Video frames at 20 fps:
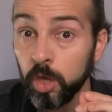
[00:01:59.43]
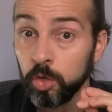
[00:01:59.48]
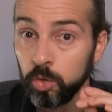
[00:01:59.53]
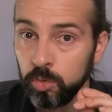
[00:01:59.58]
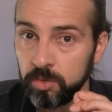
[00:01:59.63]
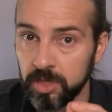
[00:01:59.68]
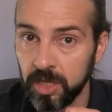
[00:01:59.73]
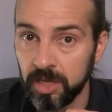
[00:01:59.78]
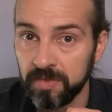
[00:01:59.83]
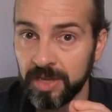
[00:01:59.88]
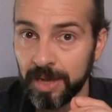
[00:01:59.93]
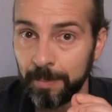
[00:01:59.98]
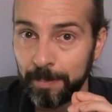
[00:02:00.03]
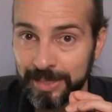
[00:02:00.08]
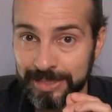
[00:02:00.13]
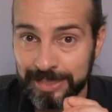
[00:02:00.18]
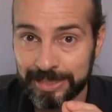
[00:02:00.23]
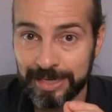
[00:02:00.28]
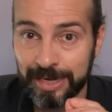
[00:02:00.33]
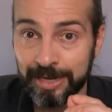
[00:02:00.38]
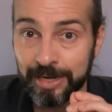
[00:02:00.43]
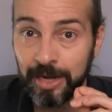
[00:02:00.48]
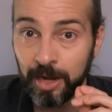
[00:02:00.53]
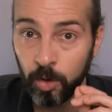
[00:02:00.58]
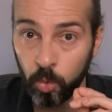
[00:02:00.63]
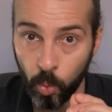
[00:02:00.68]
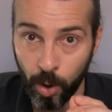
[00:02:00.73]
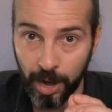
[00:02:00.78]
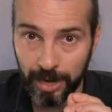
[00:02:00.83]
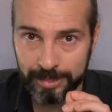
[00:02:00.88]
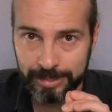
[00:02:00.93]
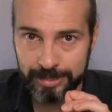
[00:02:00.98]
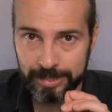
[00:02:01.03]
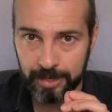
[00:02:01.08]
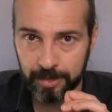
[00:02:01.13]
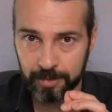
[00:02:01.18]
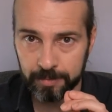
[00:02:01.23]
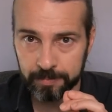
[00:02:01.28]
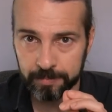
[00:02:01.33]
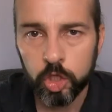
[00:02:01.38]
non devi abbassare la
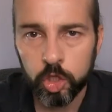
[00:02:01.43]
guardia.